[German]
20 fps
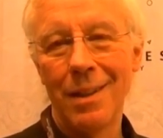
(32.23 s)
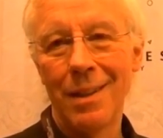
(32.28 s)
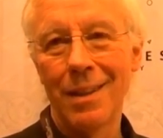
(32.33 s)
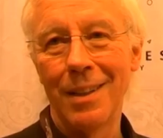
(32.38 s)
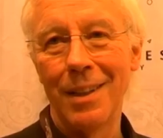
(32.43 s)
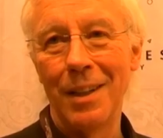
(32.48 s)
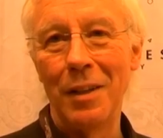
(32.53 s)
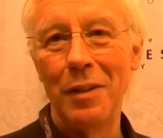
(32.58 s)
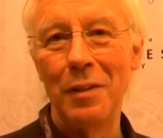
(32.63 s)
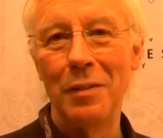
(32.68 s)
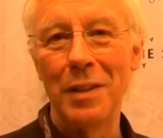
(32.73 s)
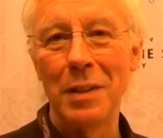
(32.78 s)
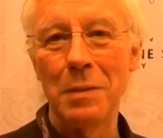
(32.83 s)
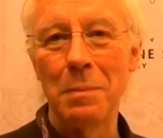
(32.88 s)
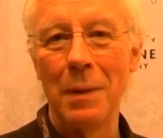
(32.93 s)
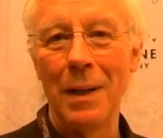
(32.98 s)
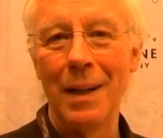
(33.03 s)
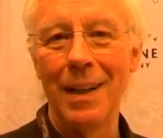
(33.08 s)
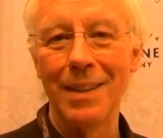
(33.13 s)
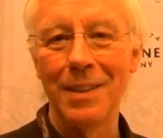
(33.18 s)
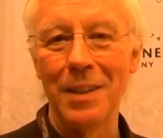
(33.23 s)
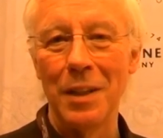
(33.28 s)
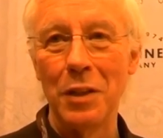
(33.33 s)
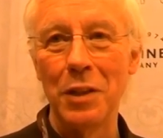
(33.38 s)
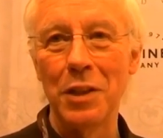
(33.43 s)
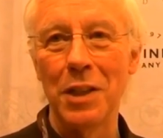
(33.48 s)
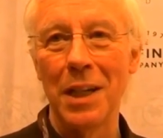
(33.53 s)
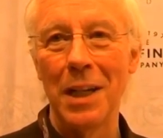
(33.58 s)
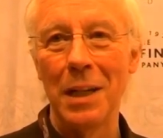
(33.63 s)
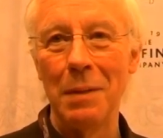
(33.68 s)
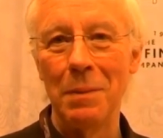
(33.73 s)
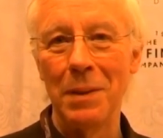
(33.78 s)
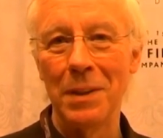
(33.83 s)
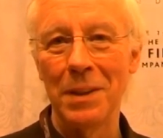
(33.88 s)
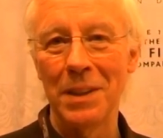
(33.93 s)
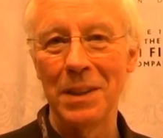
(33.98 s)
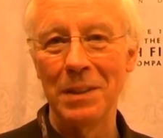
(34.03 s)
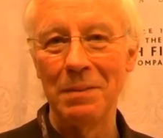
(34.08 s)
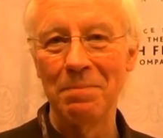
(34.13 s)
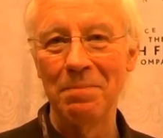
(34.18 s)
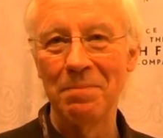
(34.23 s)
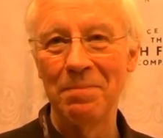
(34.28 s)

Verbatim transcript: genau, was man als Aussteller möchte.